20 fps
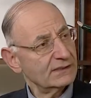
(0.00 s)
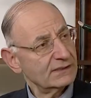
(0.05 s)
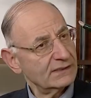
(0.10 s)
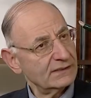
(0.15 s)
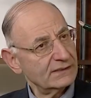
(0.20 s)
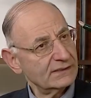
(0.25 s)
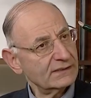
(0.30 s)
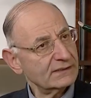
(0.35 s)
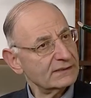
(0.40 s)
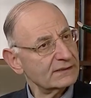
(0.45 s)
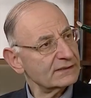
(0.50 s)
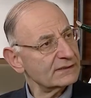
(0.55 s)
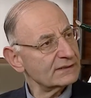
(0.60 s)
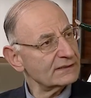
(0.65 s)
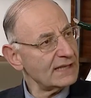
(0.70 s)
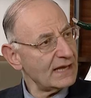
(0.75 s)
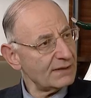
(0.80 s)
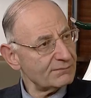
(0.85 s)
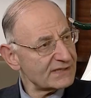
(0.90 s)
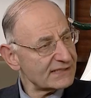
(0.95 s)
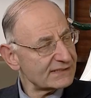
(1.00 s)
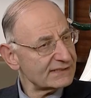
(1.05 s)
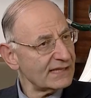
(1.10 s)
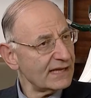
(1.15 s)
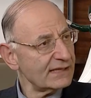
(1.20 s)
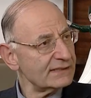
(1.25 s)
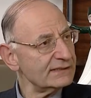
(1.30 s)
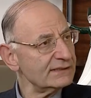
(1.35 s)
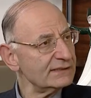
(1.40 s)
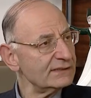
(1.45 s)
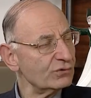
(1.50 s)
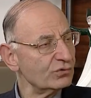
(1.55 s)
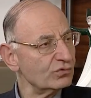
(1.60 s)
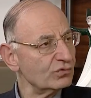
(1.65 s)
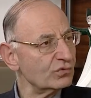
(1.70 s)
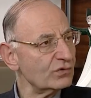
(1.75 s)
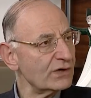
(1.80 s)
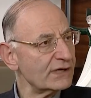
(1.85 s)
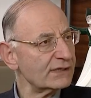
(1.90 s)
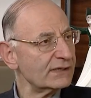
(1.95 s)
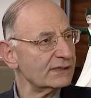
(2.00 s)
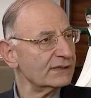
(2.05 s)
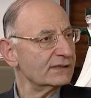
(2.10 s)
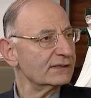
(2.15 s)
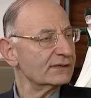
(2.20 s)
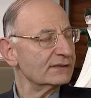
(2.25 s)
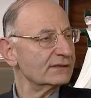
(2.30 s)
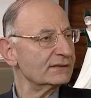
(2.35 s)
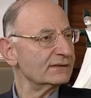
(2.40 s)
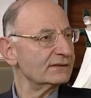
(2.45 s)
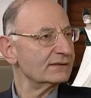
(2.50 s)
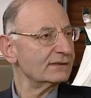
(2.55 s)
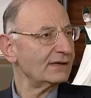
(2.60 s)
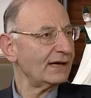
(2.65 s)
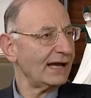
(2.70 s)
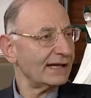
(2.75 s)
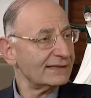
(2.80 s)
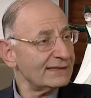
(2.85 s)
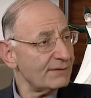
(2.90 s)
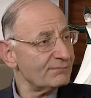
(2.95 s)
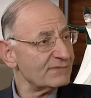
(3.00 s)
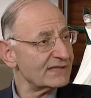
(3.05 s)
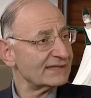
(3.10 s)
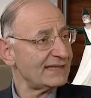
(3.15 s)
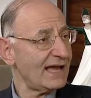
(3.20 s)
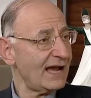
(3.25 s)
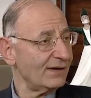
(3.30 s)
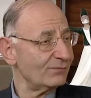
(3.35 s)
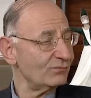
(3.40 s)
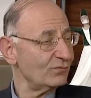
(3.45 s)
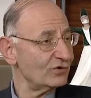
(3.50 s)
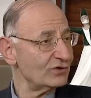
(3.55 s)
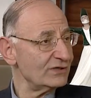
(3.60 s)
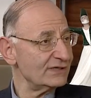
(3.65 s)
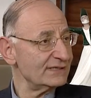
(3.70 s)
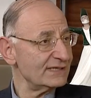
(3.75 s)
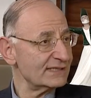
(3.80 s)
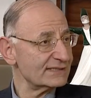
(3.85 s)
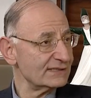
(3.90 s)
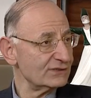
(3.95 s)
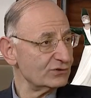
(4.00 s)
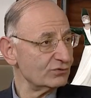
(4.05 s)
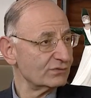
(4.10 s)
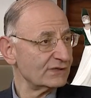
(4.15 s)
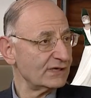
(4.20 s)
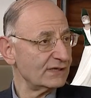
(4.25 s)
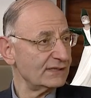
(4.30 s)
آه، الأمر الثاني هو آه، عدم التحمل الذي يمكن